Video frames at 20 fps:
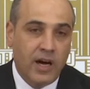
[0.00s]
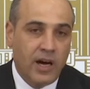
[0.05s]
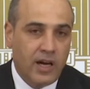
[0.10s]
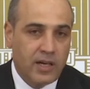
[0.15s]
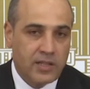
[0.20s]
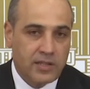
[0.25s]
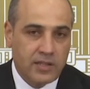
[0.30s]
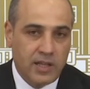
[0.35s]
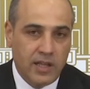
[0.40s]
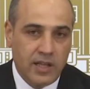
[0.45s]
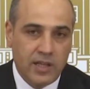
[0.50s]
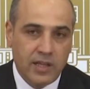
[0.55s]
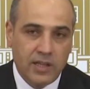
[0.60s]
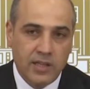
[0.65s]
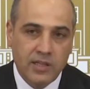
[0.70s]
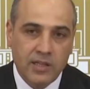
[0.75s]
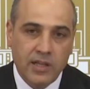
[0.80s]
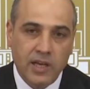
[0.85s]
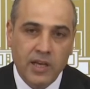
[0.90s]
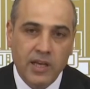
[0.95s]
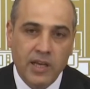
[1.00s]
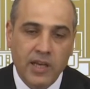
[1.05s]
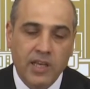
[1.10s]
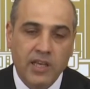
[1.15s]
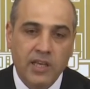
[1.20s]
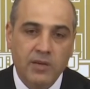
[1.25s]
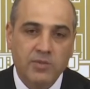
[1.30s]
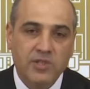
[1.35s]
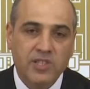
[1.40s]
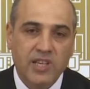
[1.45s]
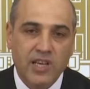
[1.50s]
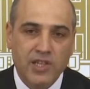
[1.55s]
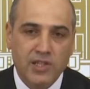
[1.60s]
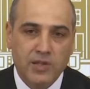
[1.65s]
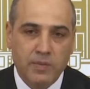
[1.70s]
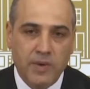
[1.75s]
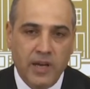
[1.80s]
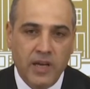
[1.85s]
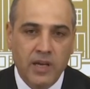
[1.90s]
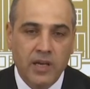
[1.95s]
hastaların da hekim
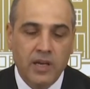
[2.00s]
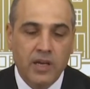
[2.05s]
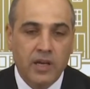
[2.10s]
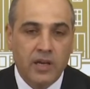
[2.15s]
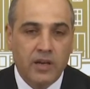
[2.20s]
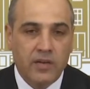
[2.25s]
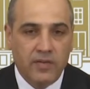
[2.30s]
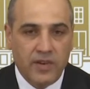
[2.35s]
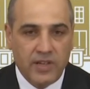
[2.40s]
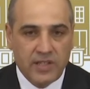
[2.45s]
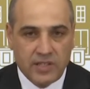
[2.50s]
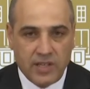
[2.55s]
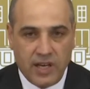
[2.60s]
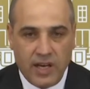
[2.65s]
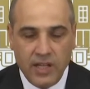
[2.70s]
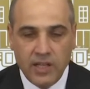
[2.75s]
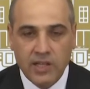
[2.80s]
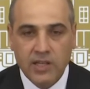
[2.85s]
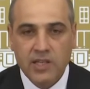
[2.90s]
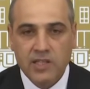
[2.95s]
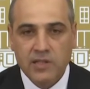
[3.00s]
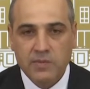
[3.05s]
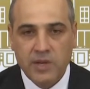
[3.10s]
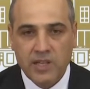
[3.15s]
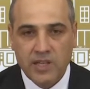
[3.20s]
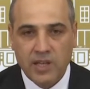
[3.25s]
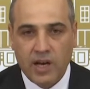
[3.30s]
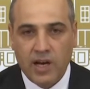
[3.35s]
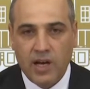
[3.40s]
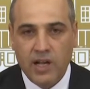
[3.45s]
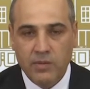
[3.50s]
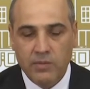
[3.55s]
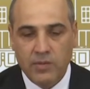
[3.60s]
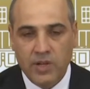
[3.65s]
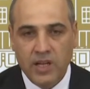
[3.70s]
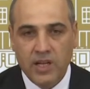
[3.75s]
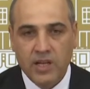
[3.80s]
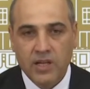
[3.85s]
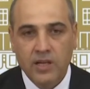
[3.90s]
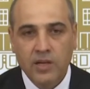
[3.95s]
seçme ve sağlık hizmeti
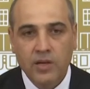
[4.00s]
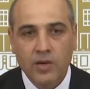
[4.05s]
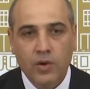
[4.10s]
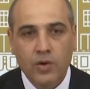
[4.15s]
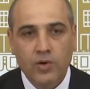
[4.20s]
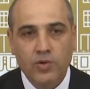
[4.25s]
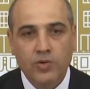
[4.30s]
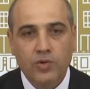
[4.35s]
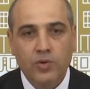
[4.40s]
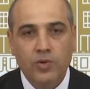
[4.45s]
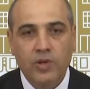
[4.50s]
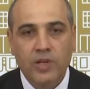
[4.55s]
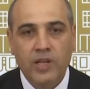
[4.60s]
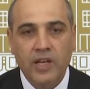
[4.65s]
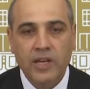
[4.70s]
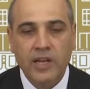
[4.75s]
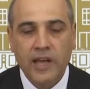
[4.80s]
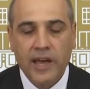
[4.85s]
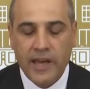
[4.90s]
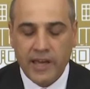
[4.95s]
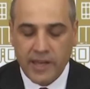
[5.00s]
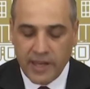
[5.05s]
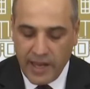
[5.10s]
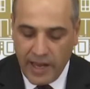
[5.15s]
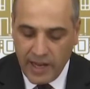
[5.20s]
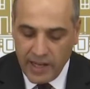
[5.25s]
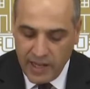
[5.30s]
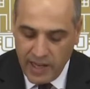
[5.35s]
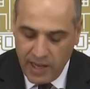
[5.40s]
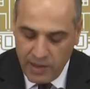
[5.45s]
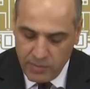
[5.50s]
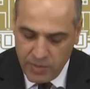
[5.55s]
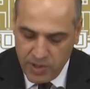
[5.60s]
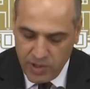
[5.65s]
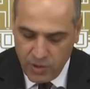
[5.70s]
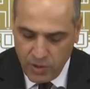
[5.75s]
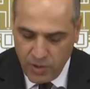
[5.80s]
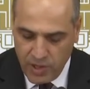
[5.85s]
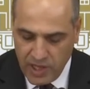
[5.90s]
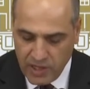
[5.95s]
almalarını, özgürlüklerini engelleyen bir
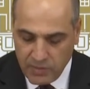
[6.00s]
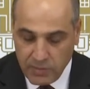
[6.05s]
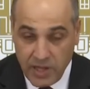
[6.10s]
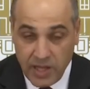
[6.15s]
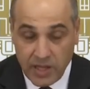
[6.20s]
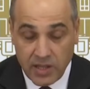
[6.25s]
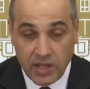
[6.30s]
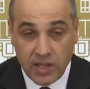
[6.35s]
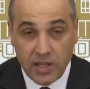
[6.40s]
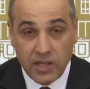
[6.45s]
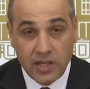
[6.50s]
yönetmeliktir.